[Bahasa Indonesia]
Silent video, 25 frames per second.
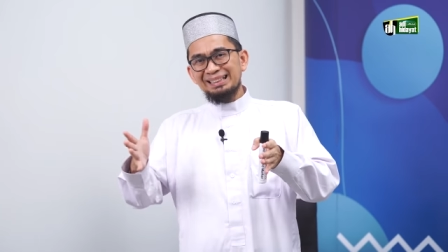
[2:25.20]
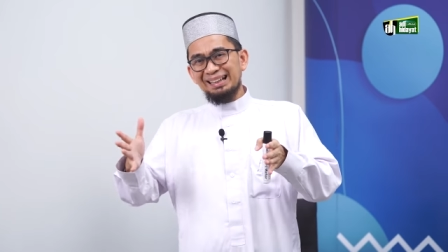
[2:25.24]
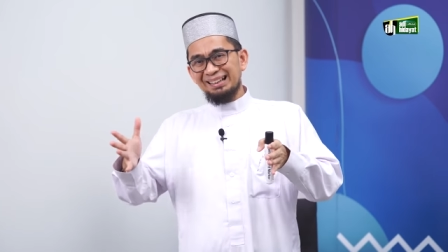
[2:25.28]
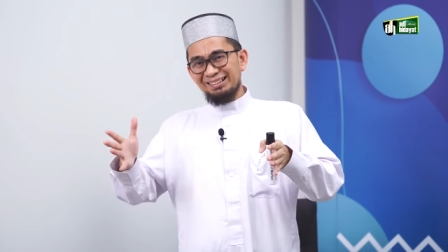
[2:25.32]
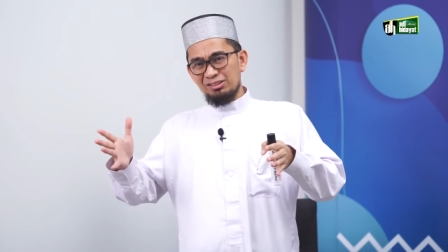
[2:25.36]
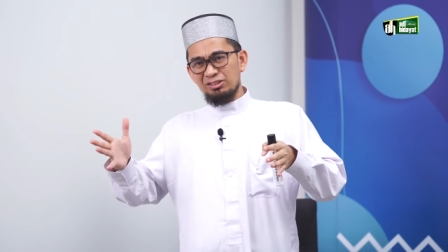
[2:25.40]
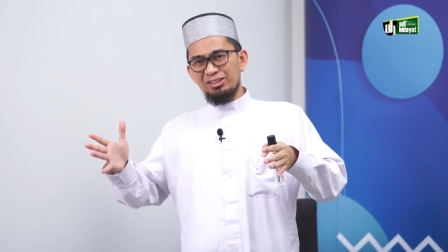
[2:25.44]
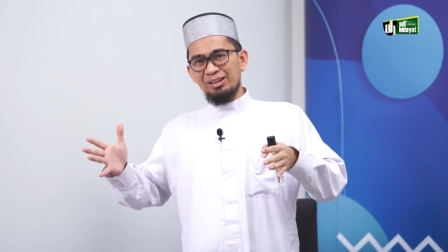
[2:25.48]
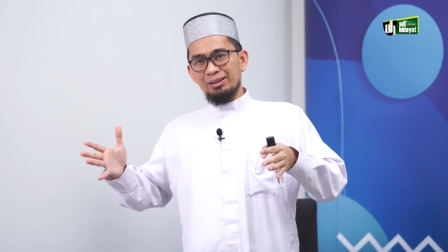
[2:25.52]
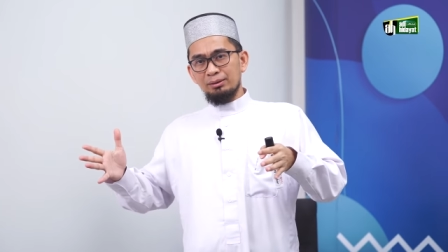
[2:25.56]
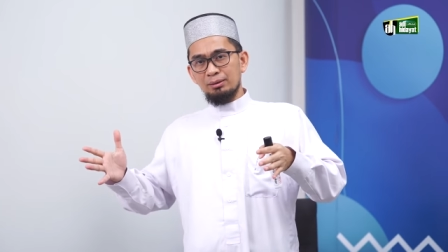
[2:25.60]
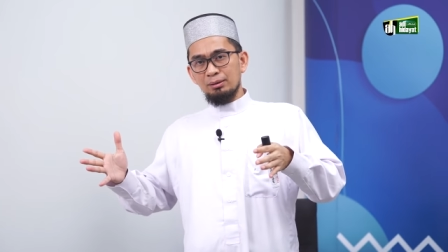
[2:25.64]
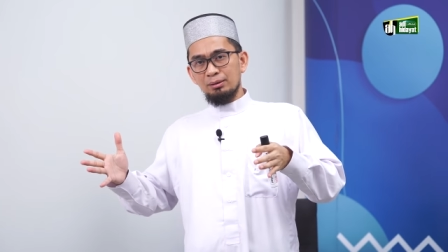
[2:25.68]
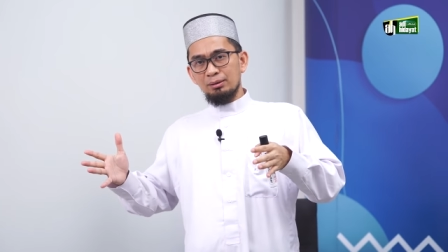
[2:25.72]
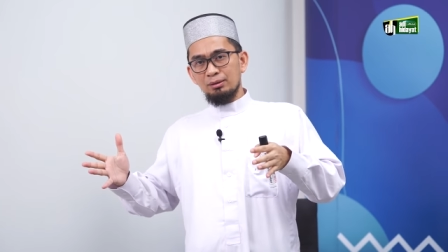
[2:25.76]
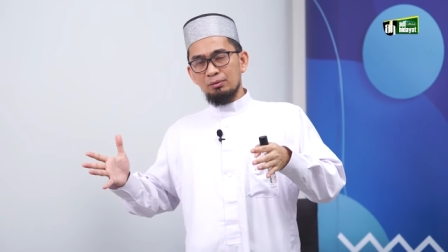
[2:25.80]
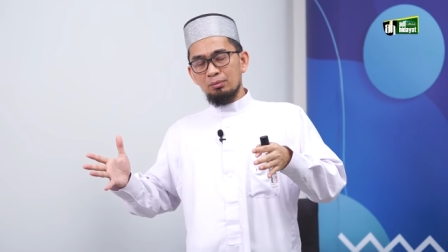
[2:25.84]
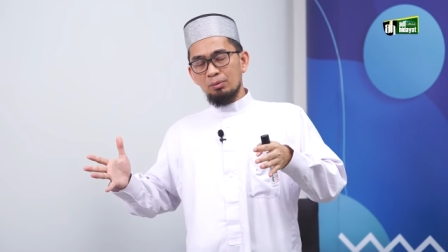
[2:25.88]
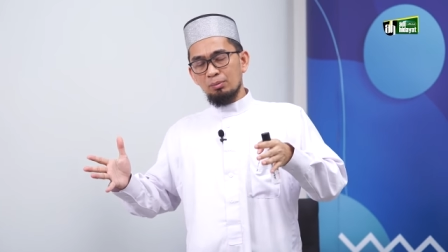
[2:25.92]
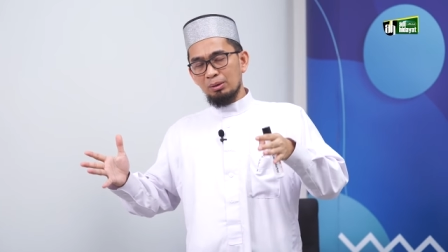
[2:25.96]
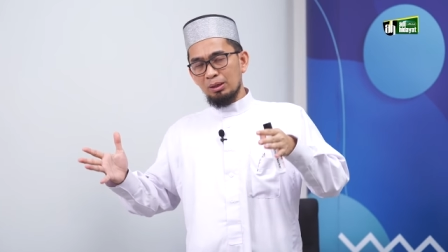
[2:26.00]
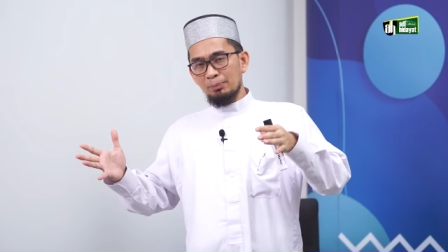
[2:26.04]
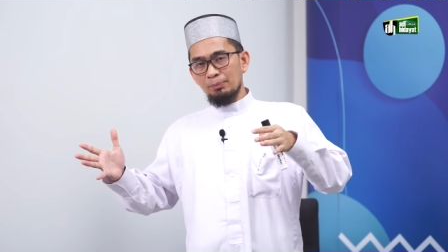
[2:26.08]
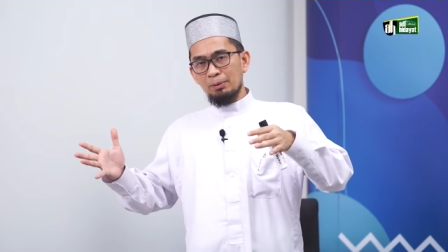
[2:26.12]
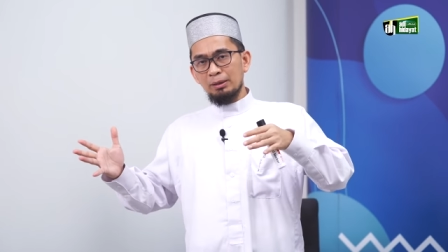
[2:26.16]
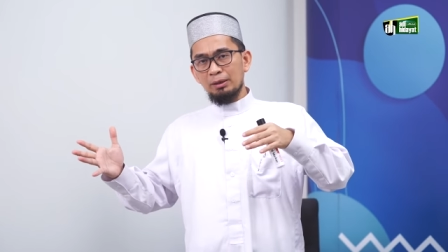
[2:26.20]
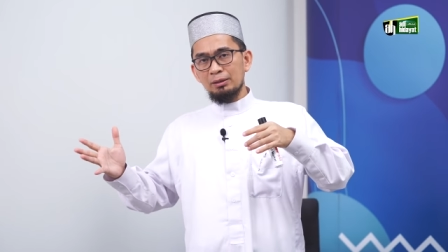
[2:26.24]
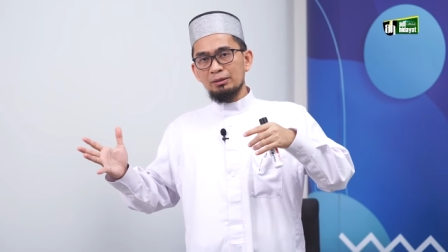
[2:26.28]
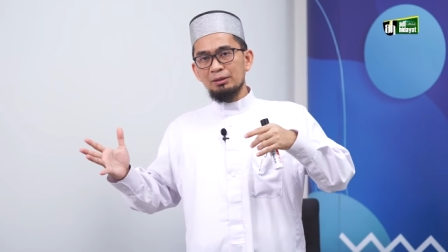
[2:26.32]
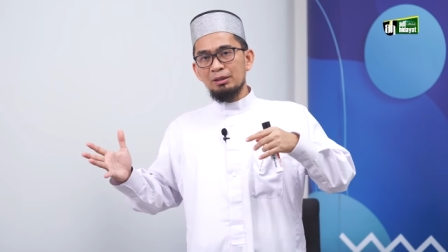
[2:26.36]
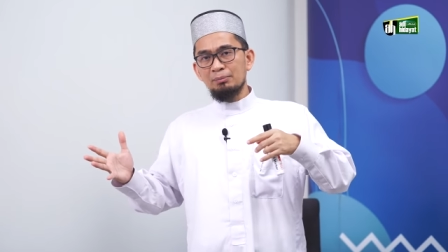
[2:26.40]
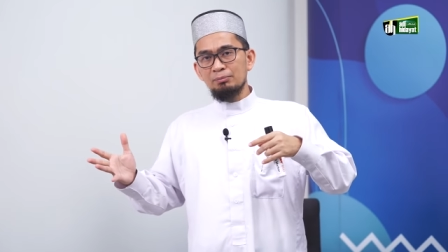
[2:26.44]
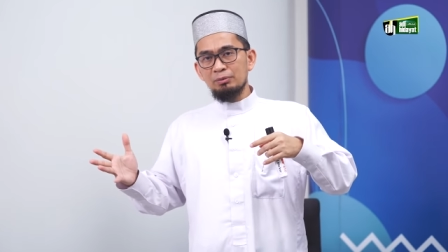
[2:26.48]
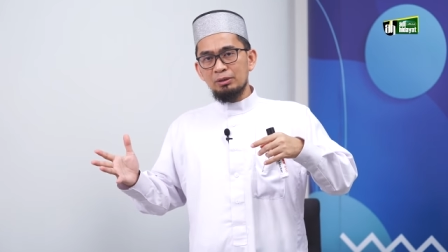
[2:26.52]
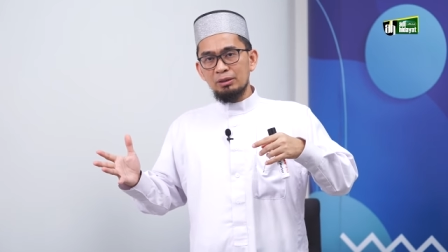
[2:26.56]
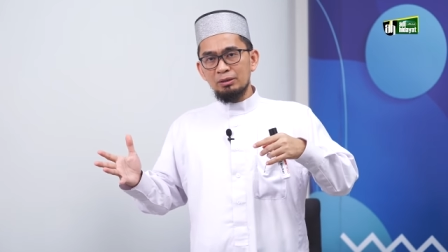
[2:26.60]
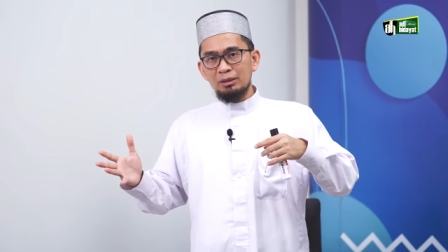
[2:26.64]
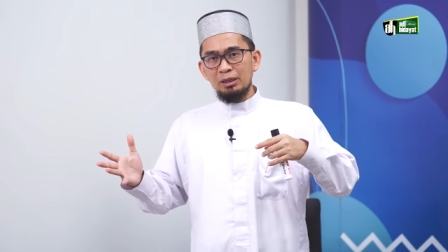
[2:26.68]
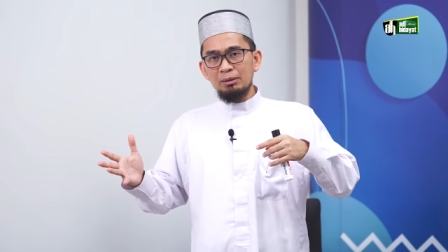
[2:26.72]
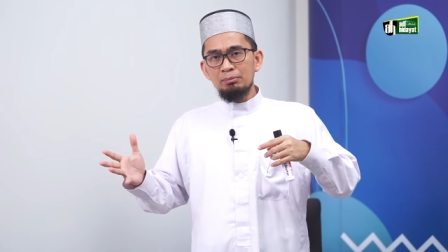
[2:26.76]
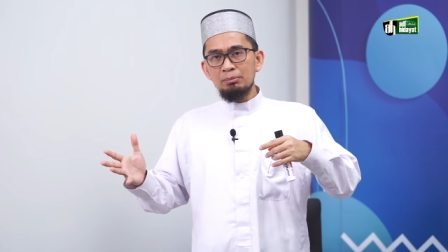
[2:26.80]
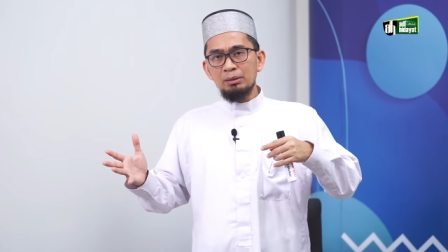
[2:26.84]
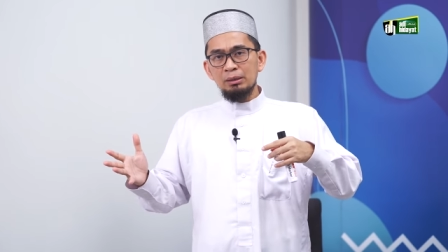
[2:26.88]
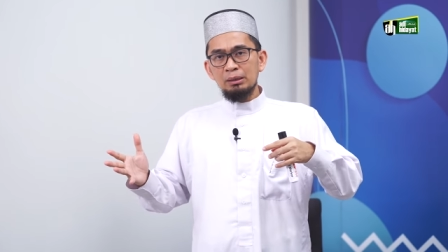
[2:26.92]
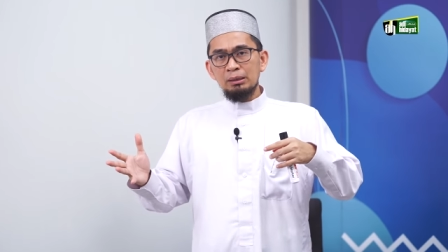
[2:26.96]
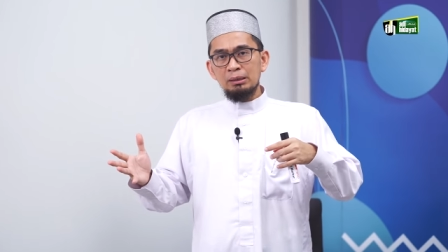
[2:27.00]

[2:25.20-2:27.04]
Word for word: kajian di beberapa kitab-kitab